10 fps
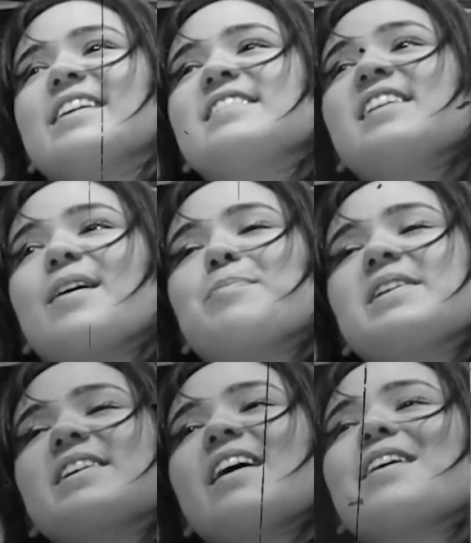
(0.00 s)
Hindi,
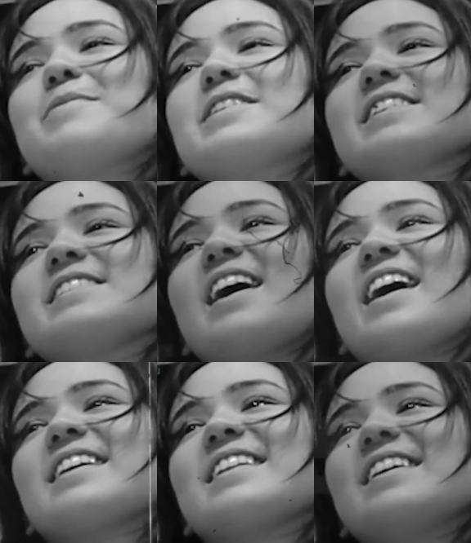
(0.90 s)
pinagayabang niya sa
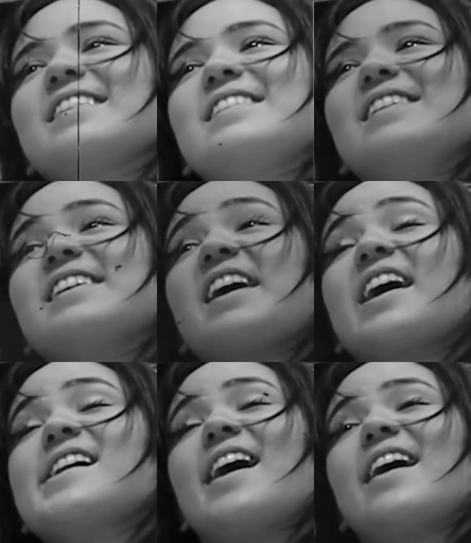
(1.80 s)
akin na hindi niya
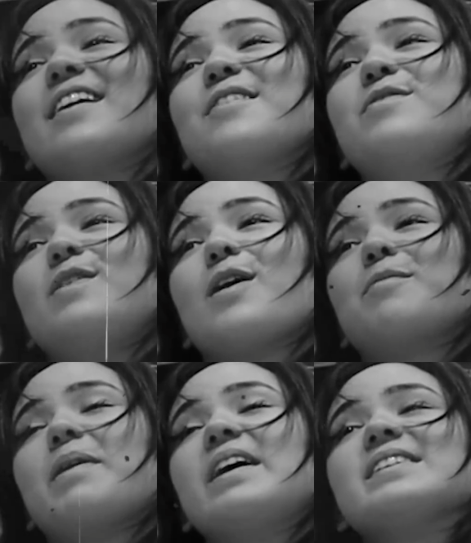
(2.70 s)
kailangan ng vlog
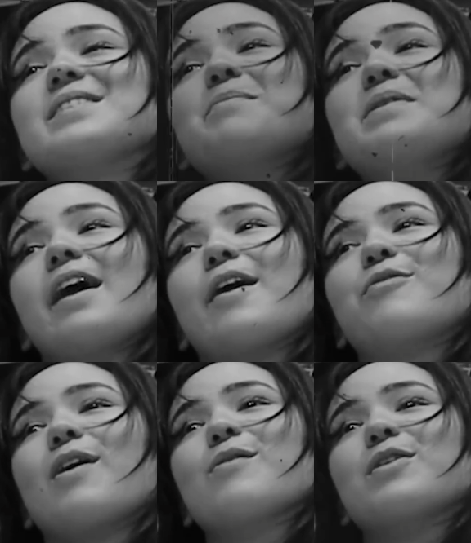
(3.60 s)
para sabihing
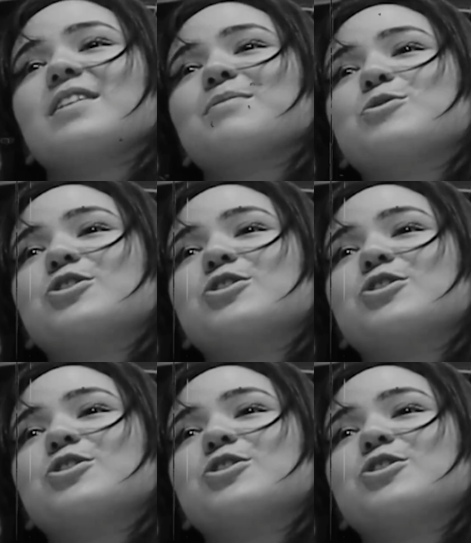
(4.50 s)
favorite.